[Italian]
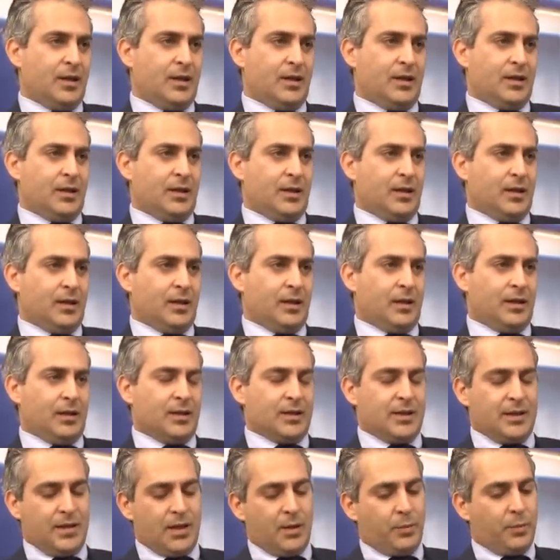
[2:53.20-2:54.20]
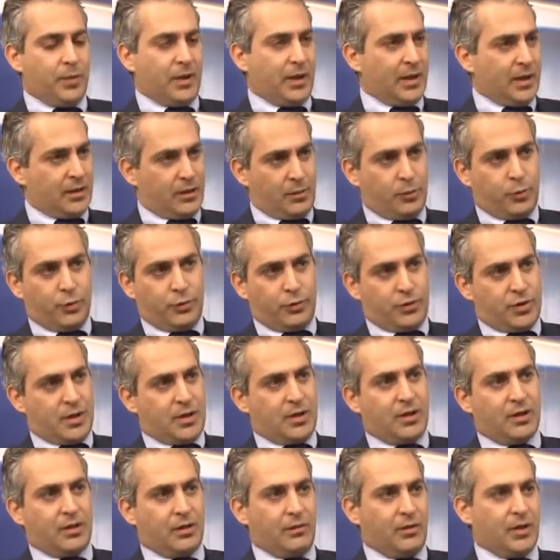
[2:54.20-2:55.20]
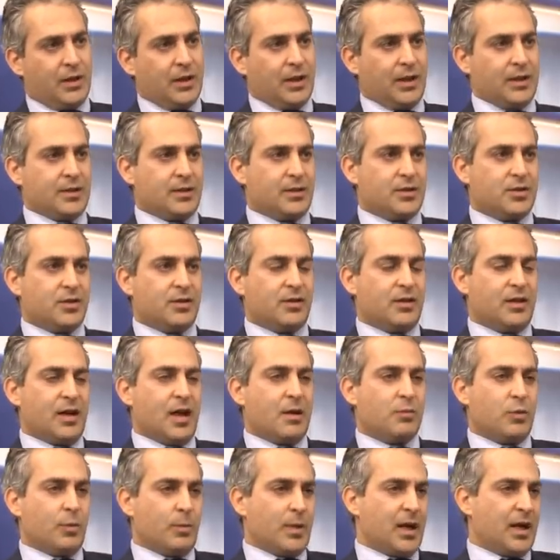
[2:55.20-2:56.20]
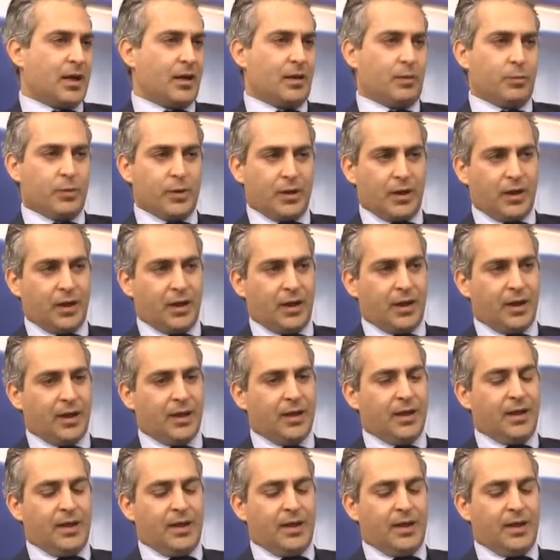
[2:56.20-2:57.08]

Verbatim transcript: eh, sia per la tipologia di attività che esercitiamo ma anche perché